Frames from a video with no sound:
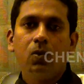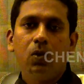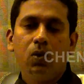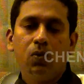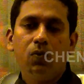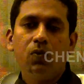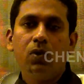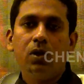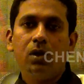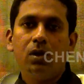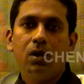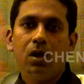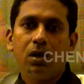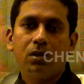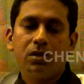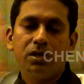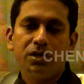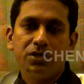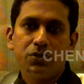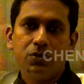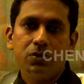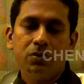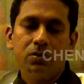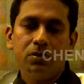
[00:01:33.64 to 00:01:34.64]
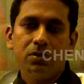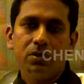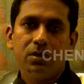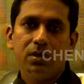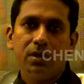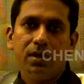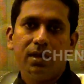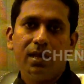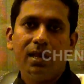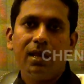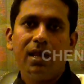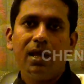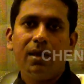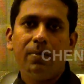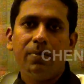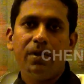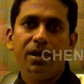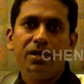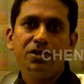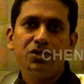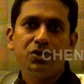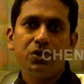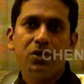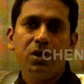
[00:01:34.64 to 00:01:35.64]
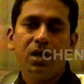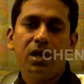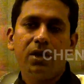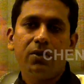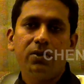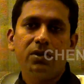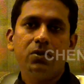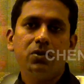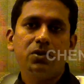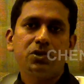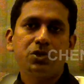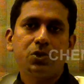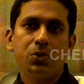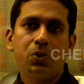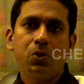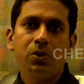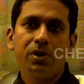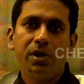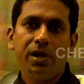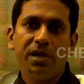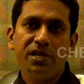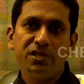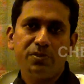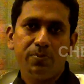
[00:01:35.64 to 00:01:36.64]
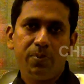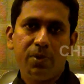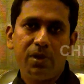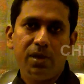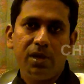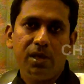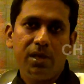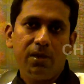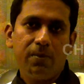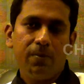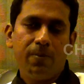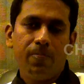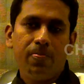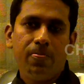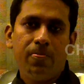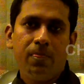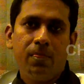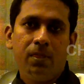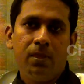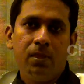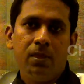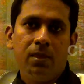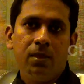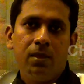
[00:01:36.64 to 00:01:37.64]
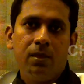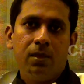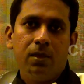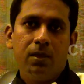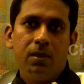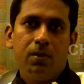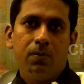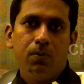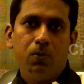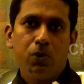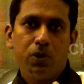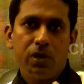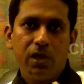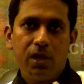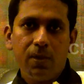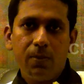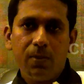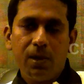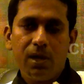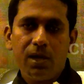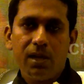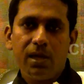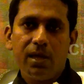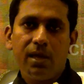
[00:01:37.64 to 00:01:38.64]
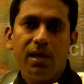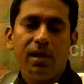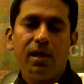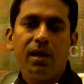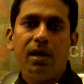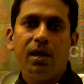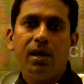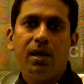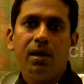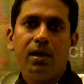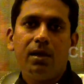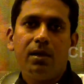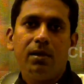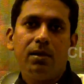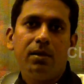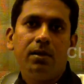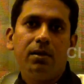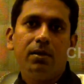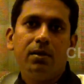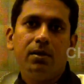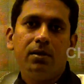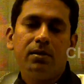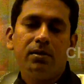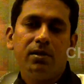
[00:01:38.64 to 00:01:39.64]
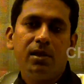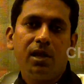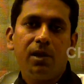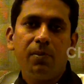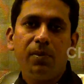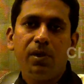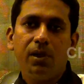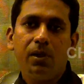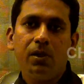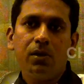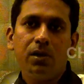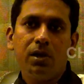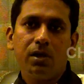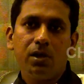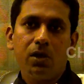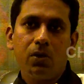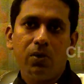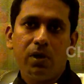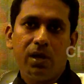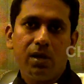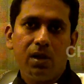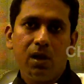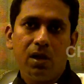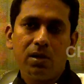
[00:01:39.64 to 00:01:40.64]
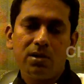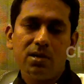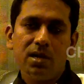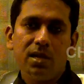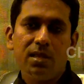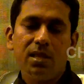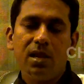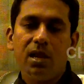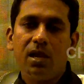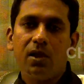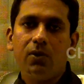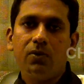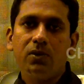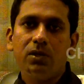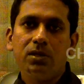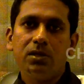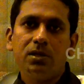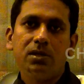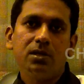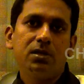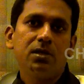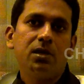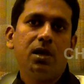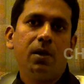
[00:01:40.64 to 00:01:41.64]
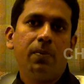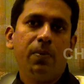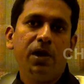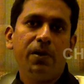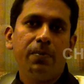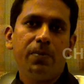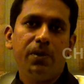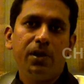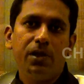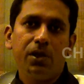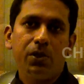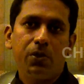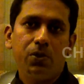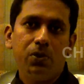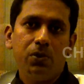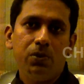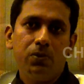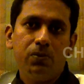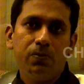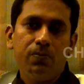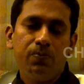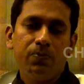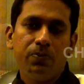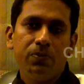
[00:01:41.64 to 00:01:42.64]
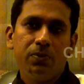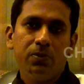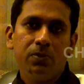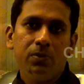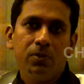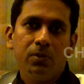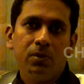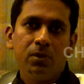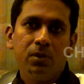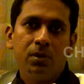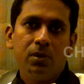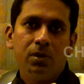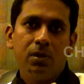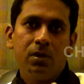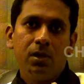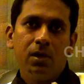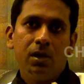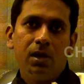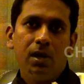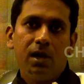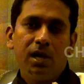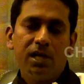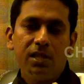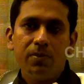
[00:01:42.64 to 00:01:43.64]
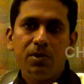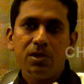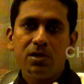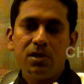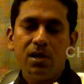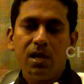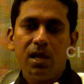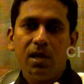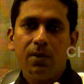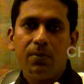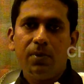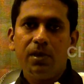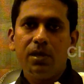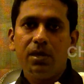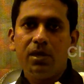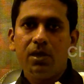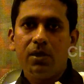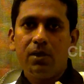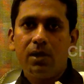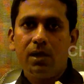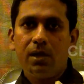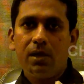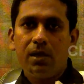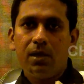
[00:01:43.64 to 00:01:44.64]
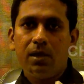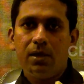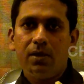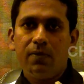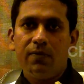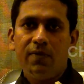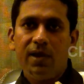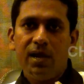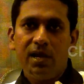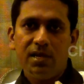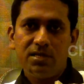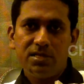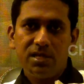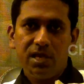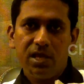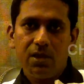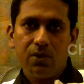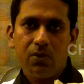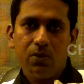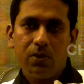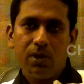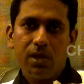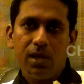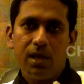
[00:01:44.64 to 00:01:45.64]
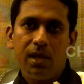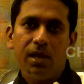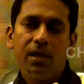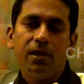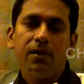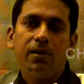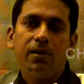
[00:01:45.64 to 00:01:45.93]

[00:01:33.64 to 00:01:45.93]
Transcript: ஒவ்வொரு டாக்டர்ஸும் எல்லா பிரான்ச்சுக்கும் நாங்கள் வந்து ஒரு ஸ்க்ரூட்டனைஸ் பண்ணி முக்கியமான எல்லா திறமைகளும் இருக்கக்கூடிய டாக்டராக தான் நாங்கள் வந்து அப்பாயிண்ட் பண்ணியிருக்கோம் அது மட்டும் இல்லாமல் இங்கே வேலை செய்யக்கூடிய